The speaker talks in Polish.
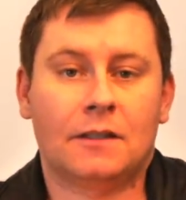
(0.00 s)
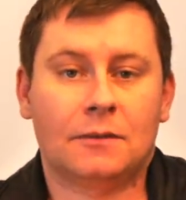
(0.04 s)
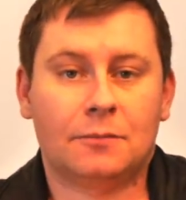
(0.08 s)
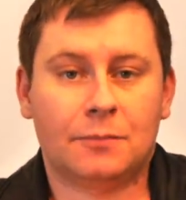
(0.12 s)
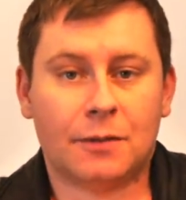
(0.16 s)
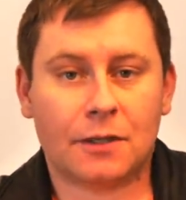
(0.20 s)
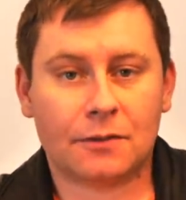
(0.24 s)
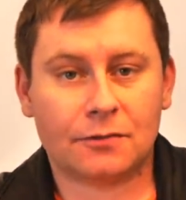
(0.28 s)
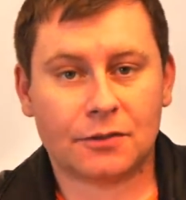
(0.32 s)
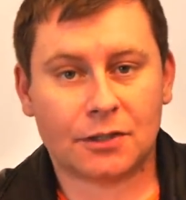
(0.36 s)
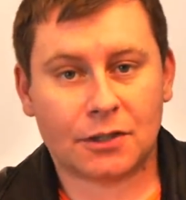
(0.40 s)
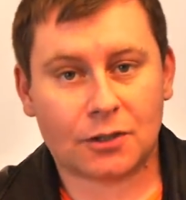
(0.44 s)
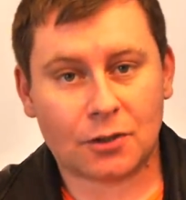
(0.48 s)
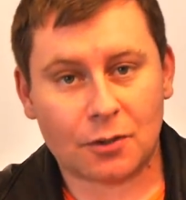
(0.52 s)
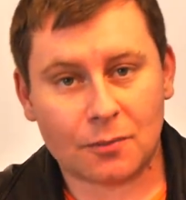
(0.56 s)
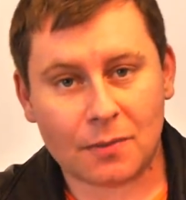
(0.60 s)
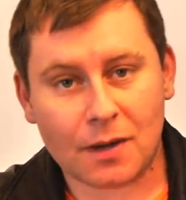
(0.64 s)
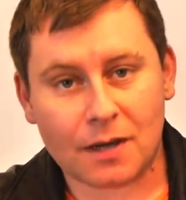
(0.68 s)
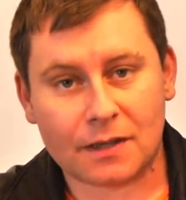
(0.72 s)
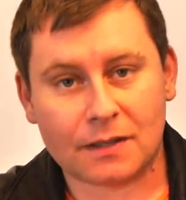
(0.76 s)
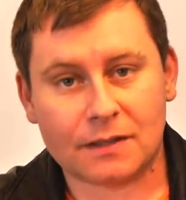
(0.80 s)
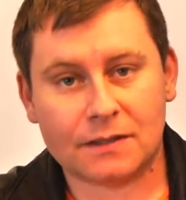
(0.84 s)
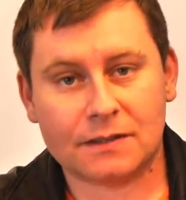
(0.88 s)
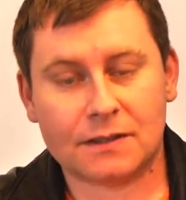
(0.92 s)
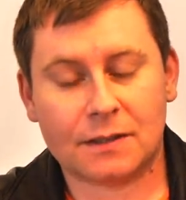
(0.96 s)
Pierwsze
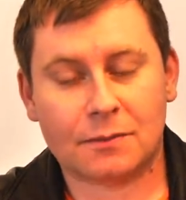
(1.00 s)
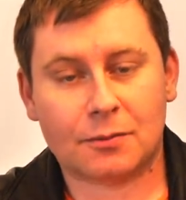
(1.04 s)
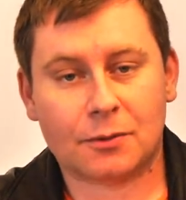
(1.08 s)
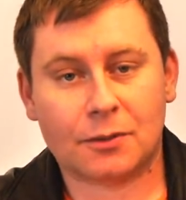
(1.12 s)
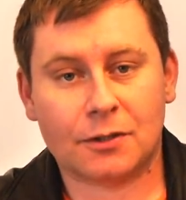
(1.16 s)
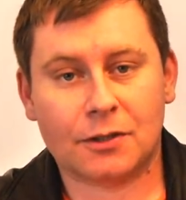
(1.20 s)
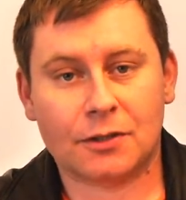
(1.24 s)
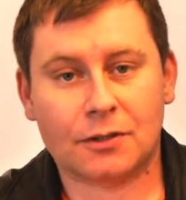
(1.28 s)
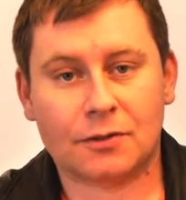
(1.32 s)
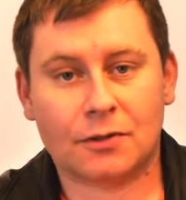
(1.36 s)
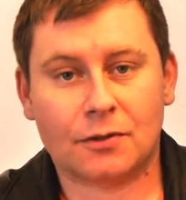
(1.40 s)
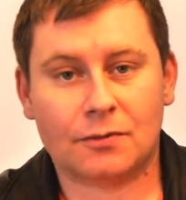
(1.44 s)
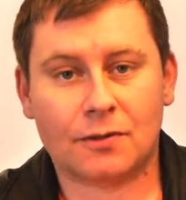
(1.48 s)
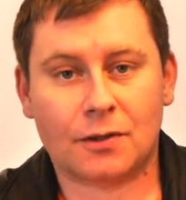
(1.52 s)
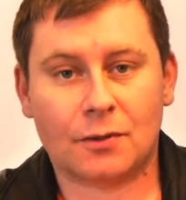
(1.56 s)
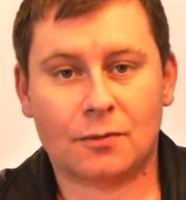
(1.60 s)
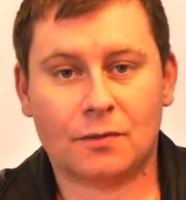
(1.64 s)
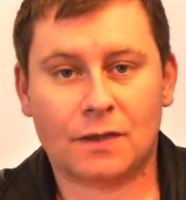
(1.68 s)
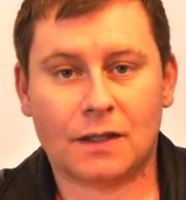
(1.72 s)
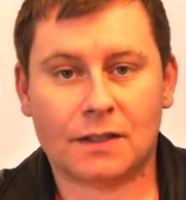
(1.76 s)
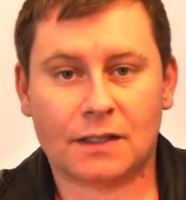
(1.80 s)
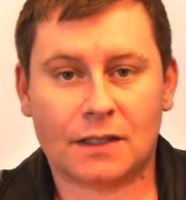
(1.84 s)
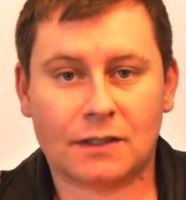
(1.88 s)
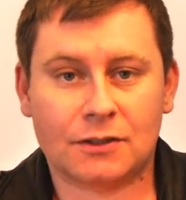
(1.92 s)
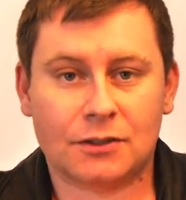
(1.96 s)
komary zaprojektował w
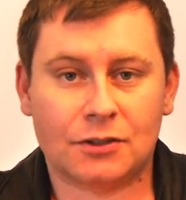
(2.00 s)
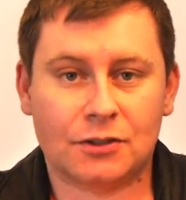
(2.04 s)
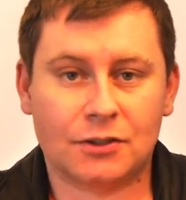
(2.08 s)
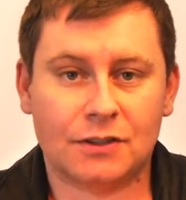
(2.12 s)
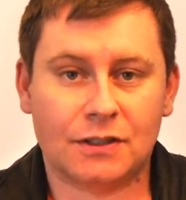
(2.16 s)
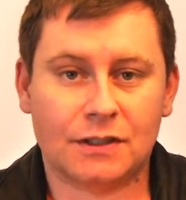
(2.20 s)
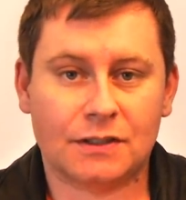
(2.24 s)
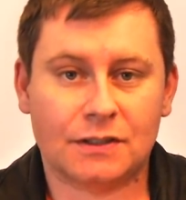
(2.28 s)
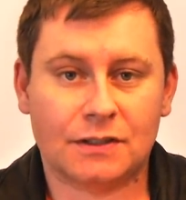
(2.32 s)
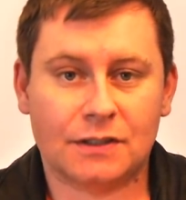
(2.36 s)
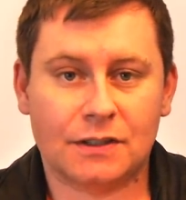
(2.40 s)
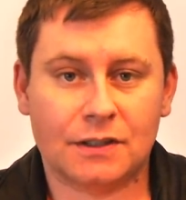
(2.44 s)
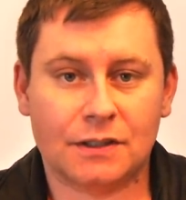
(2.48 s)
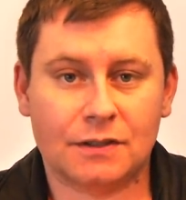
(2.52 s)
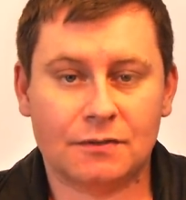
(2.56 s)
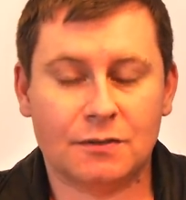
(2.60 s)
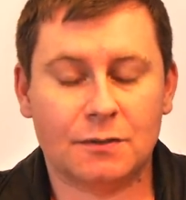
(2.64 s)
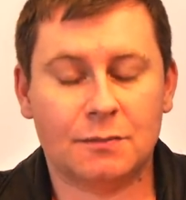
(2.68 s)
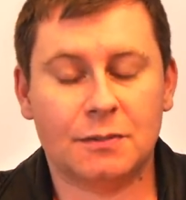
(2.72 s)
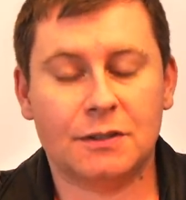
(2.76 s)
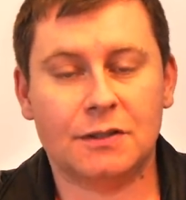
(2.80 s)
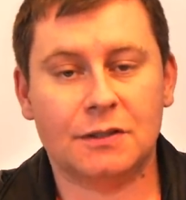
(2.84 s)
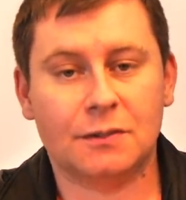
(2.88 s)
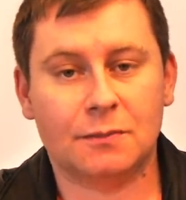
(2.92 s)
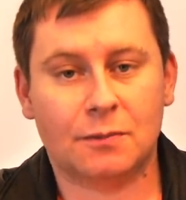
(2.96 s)
latach 30.
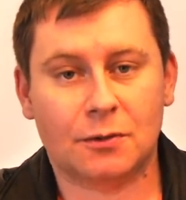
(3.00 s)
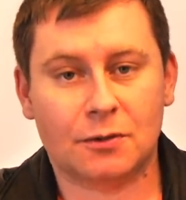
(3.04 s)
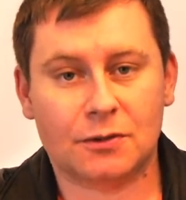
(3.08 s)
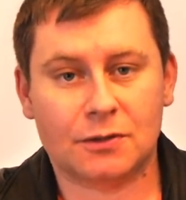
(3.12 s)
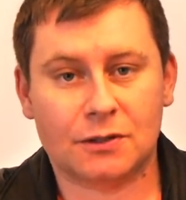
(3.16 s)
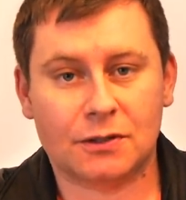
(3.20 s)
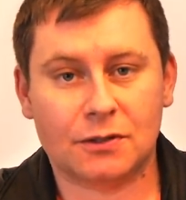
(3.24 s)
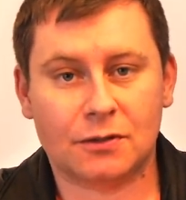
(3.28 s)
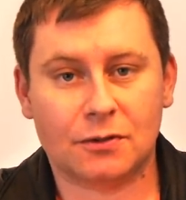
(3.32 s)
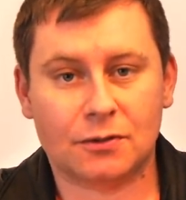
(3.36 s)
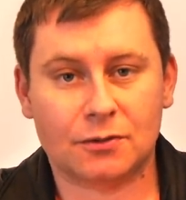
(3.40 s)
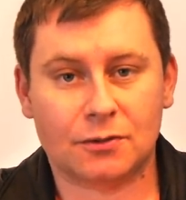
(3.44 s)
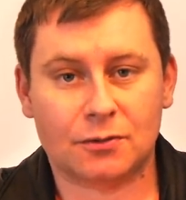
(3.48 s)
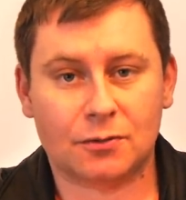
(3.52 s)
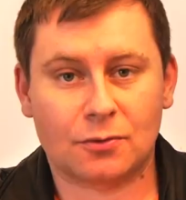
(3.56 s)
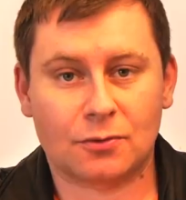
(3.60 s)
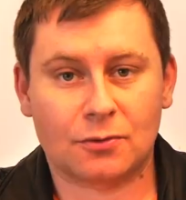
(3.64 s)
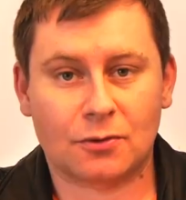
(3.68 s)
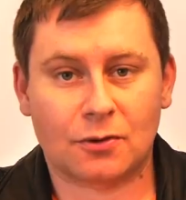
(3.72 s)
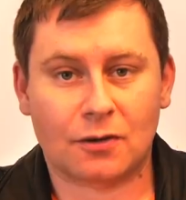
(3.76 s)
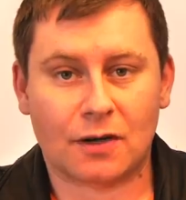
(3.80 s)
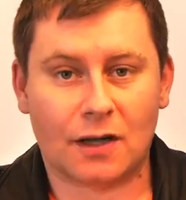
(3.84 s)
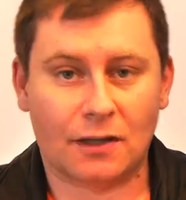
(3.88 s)
wybitny polski konstruktor